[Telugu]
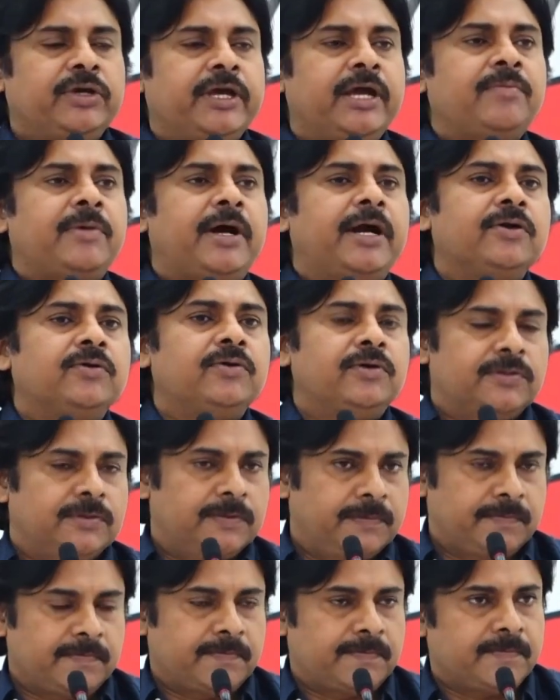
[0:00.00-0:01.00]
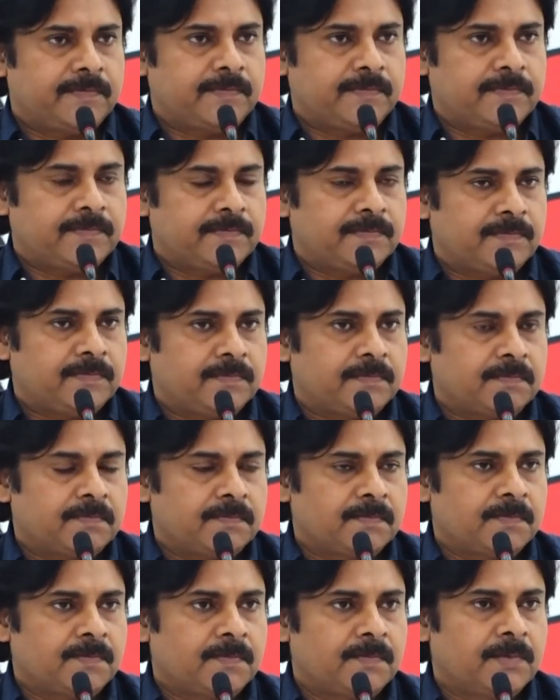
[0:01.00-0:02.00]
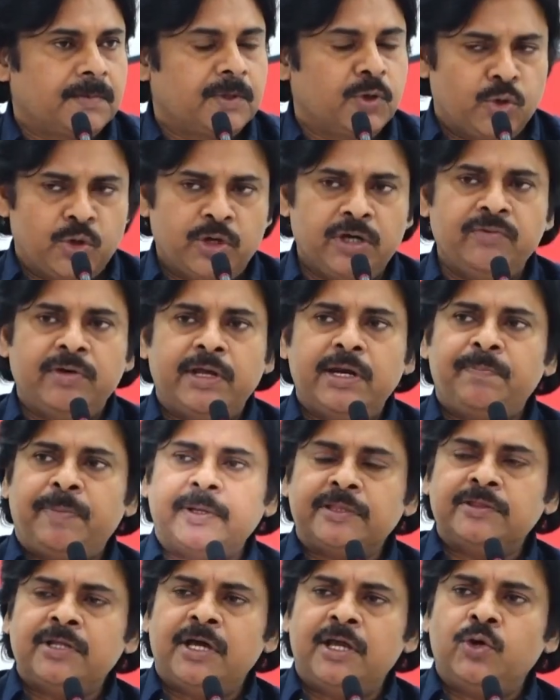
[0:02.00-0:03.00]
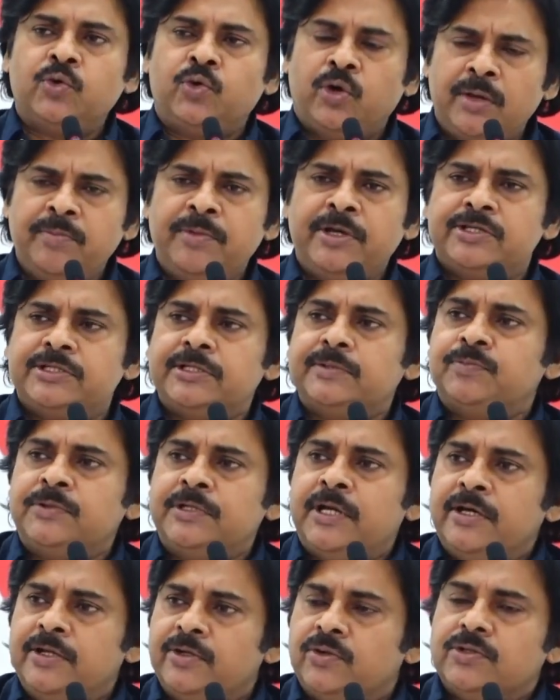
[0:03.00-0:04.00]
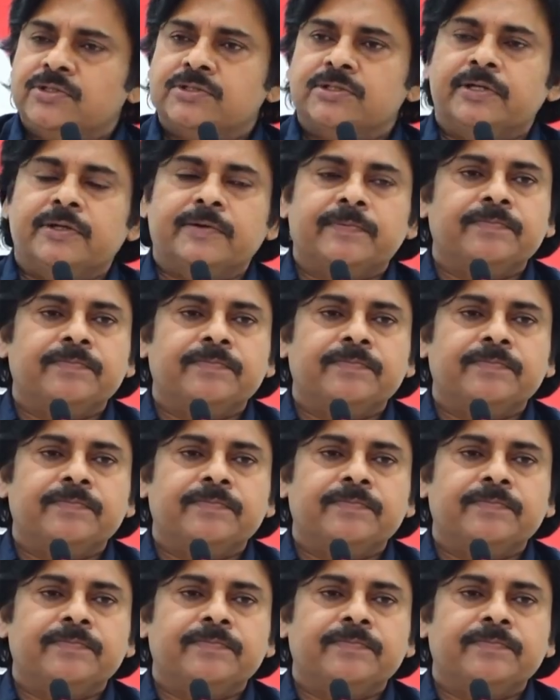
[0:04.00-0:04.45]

గేమ్ ఆడకూడదు రెండు వేల పద్నాలుగు కూడా మీకు చెప్తున్నాను ఈ రోజున